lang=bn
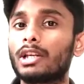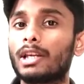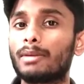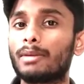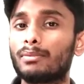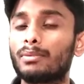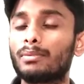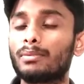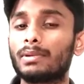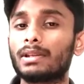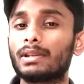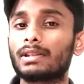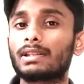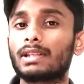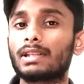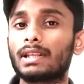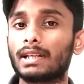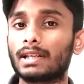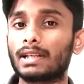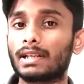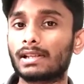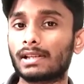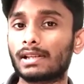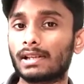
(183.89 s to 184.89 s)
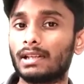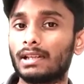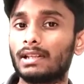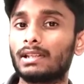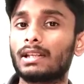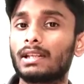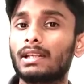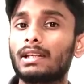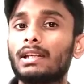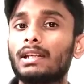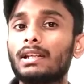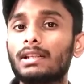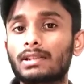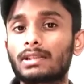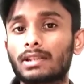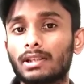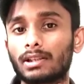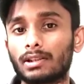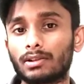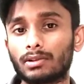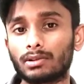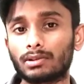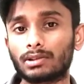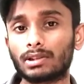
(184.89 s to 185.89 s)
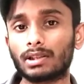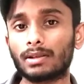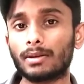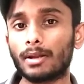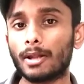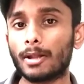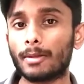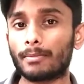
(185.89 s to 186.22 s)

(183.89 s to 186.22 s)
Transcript: এমবিপিএস নিয়ে রেখেছেন ইন্টারনেট সেটা হচ্ছে